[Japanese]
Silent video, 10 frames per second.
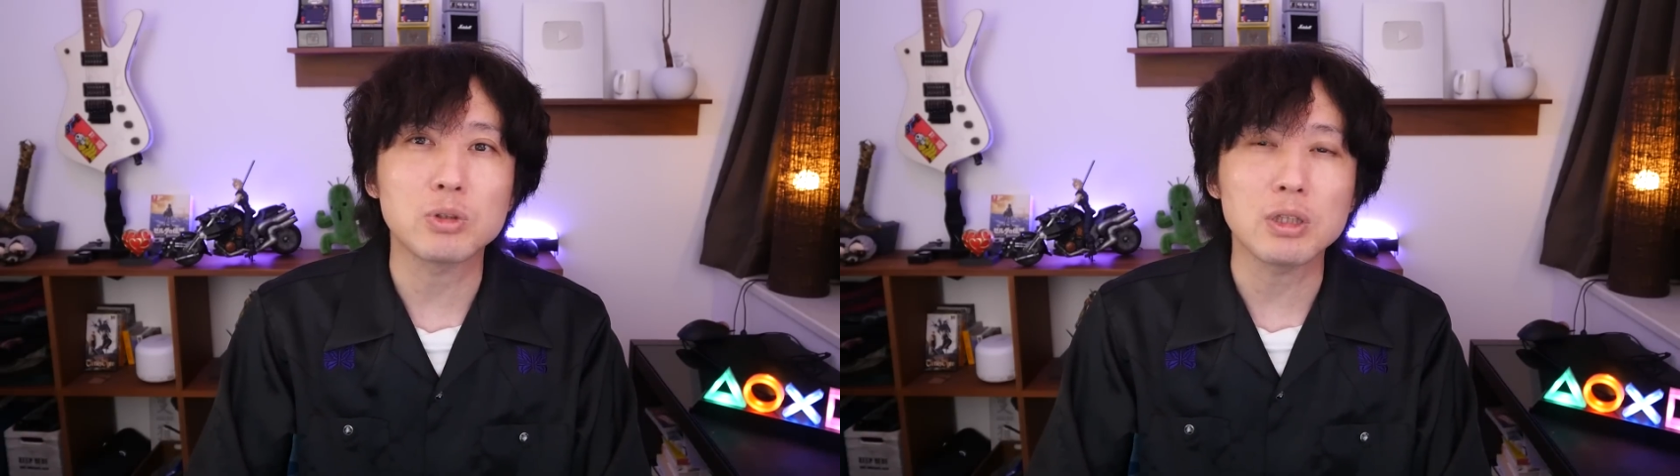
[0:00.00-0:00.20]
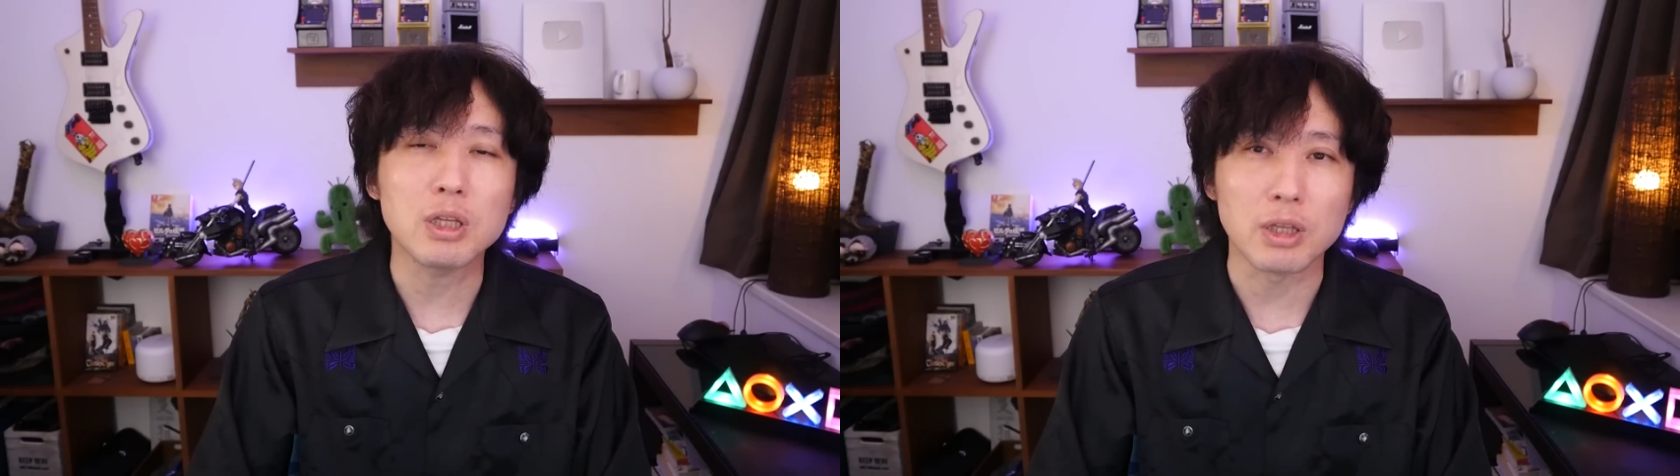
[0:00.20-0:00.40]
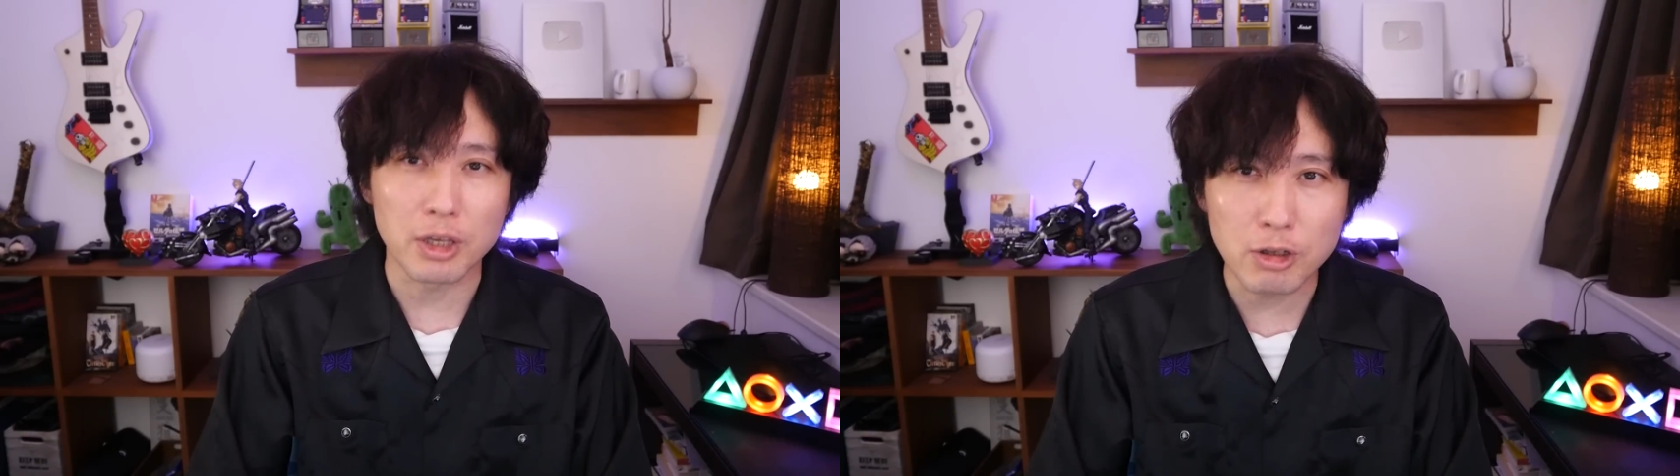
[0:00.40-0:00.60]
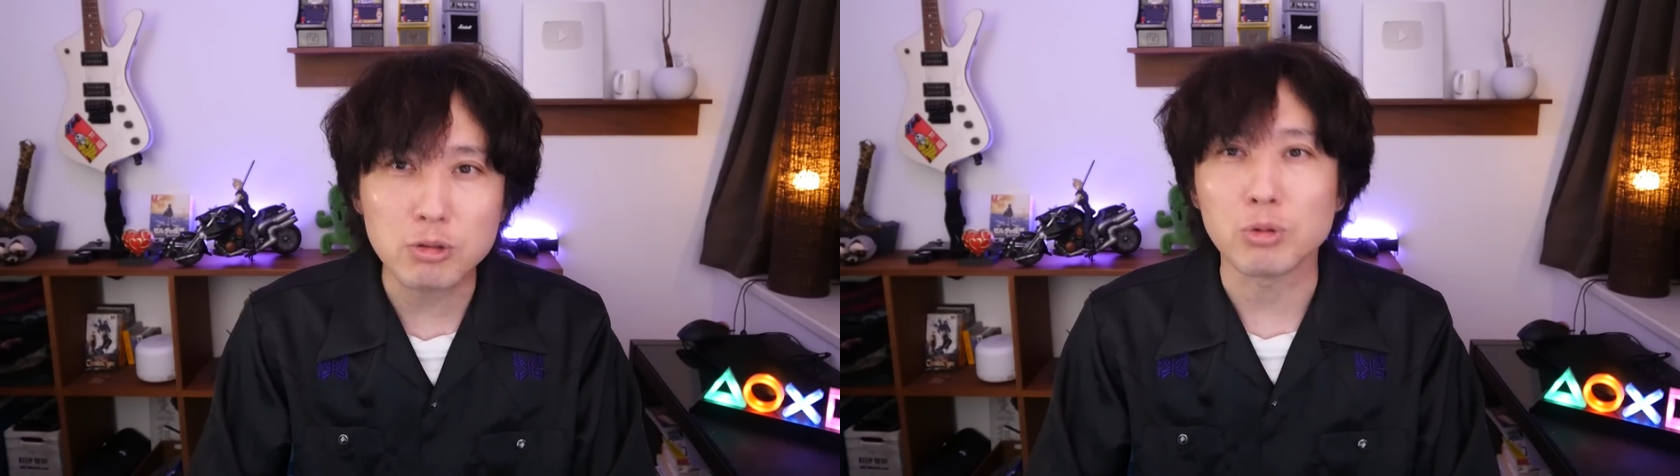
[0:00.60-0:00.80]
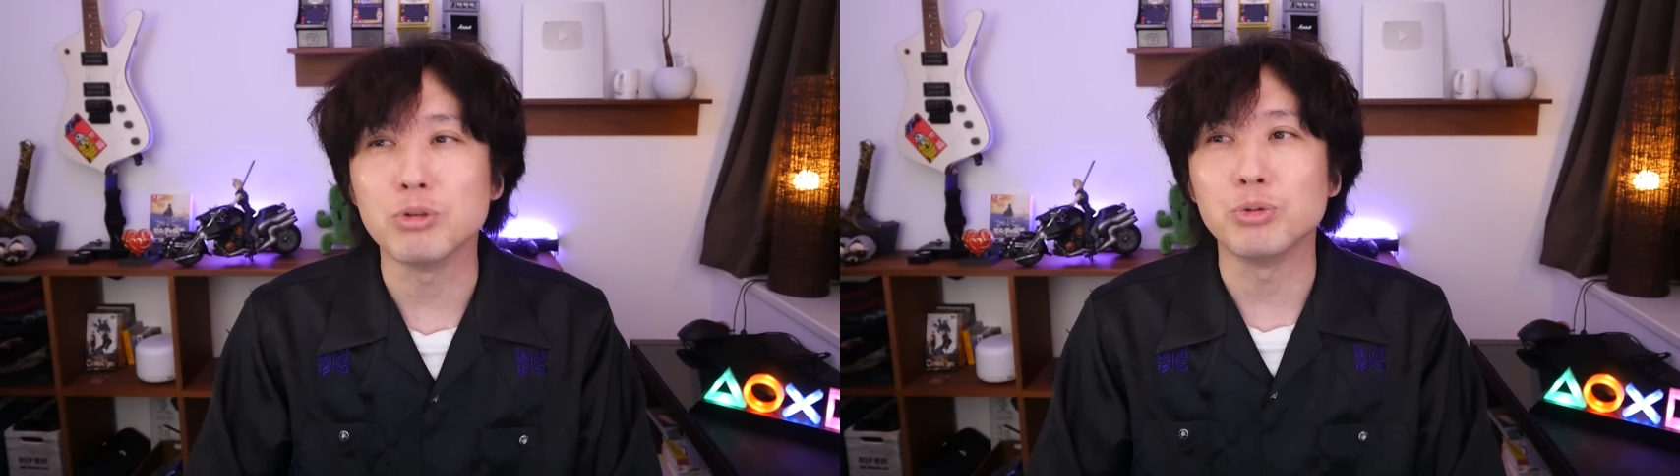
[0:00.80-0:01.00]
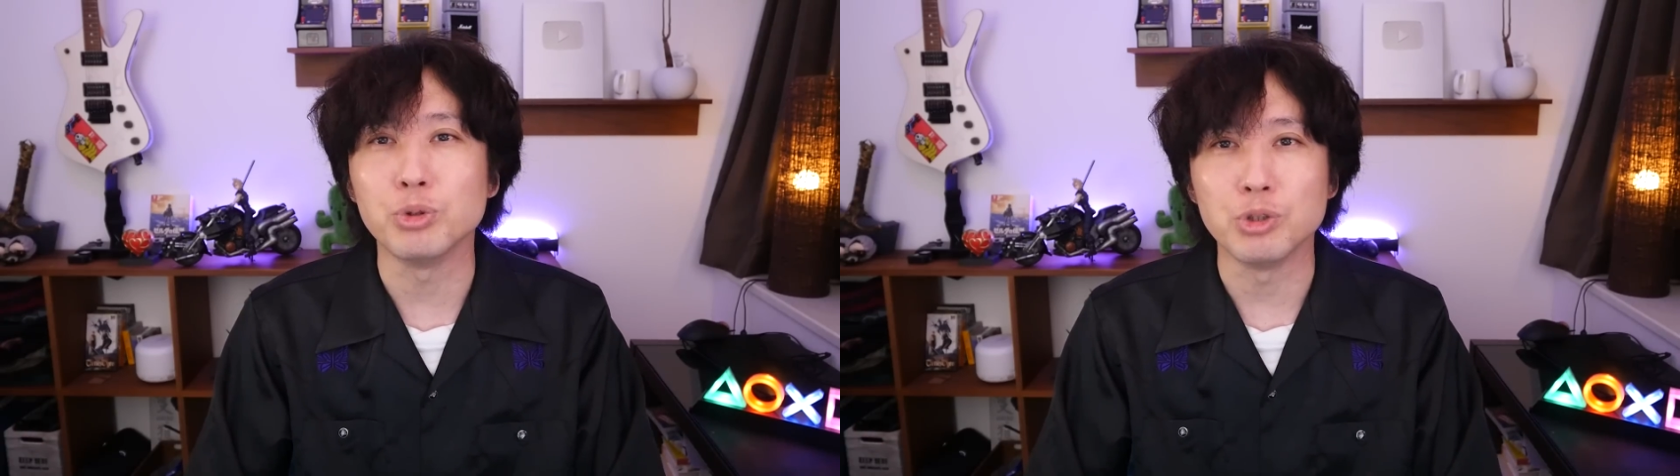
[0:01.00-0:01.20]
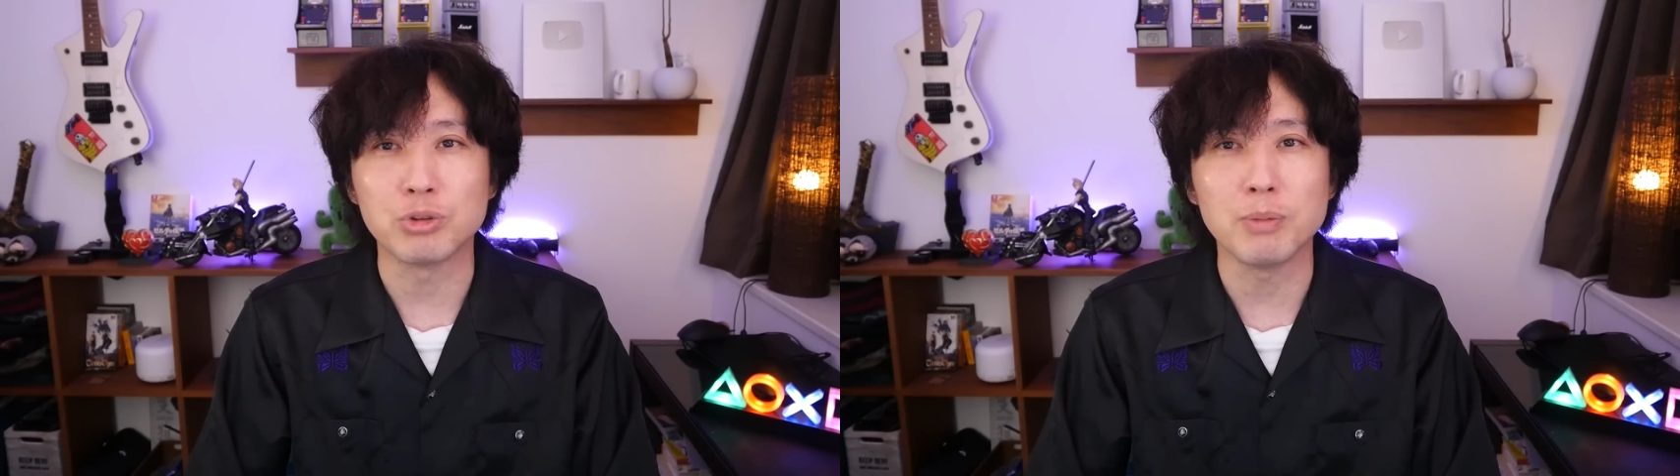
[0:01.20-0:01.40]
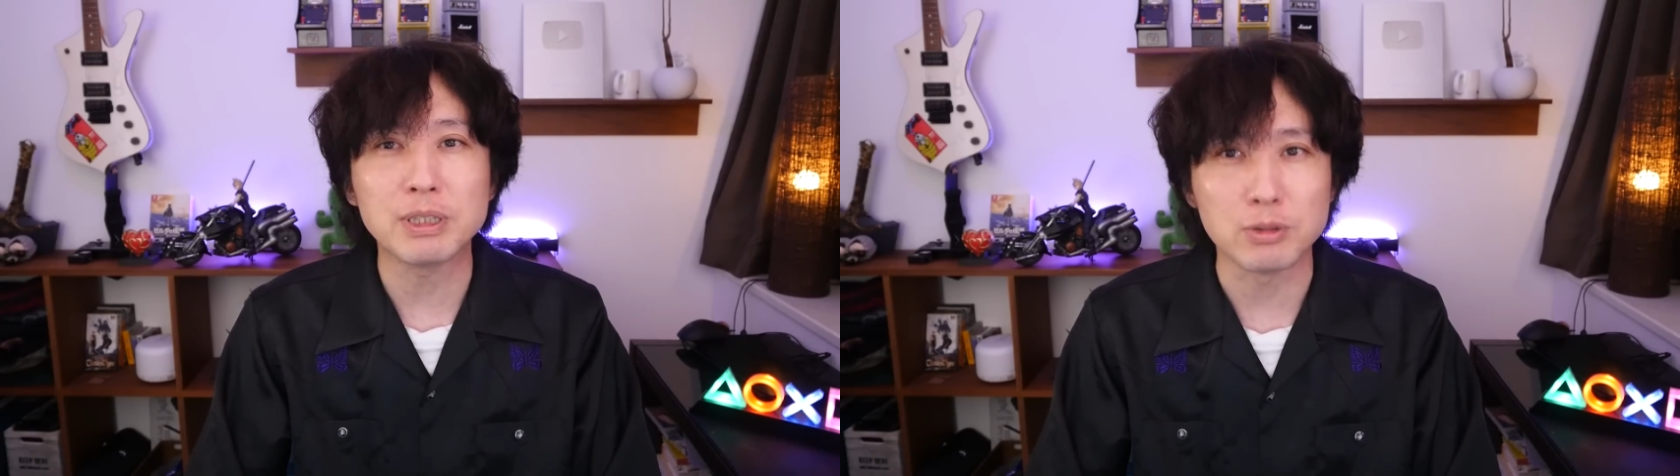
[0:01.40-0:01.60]
立てているというふうに
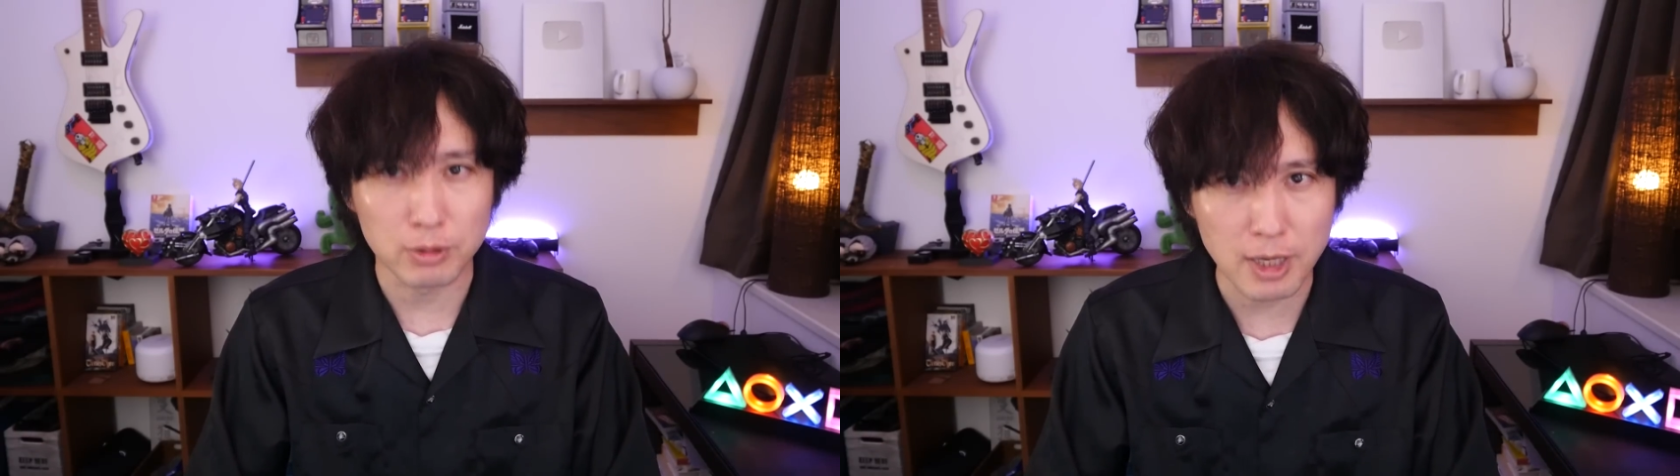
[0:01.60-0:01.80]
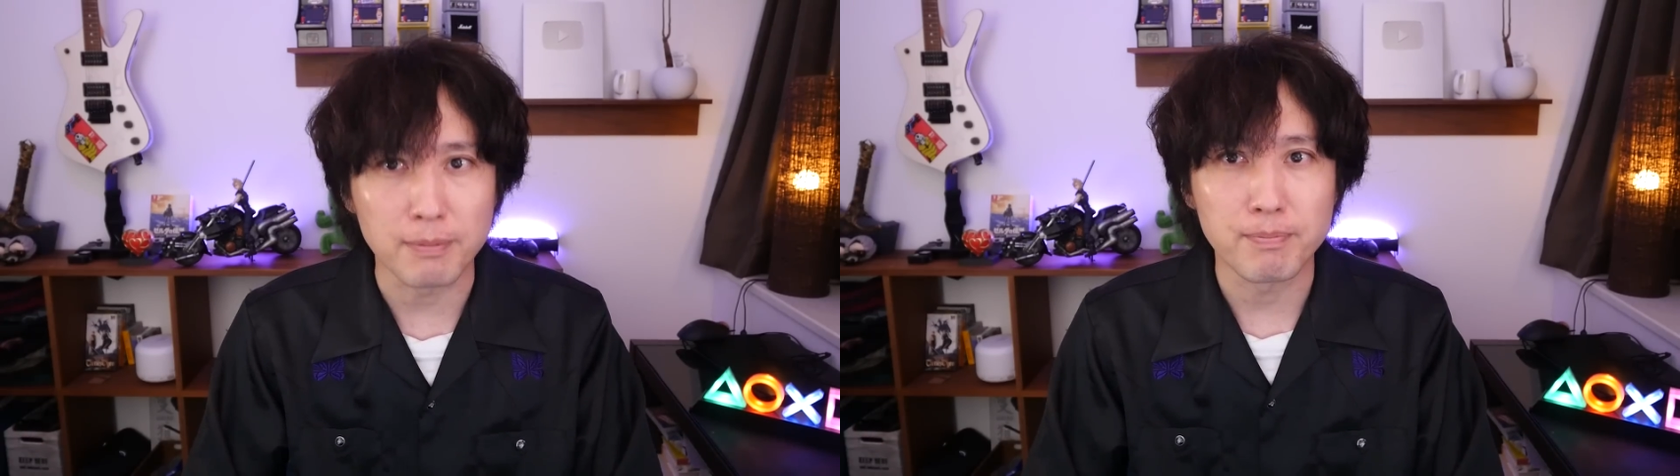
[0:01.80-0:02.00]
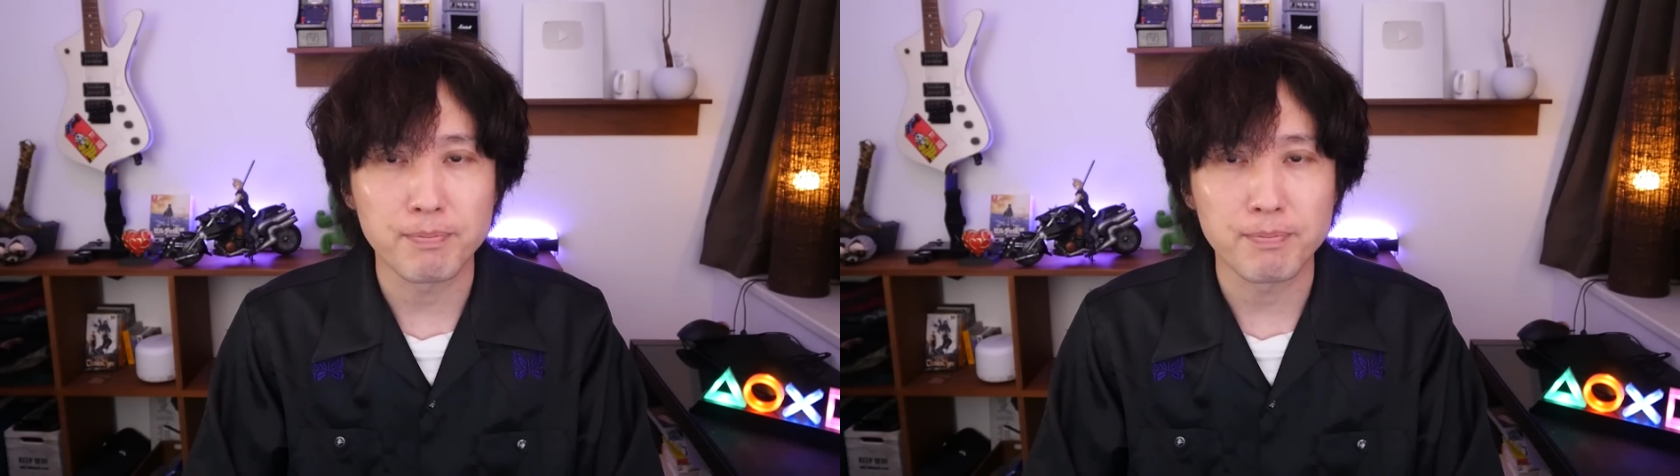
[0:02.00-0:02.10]
言ってますので、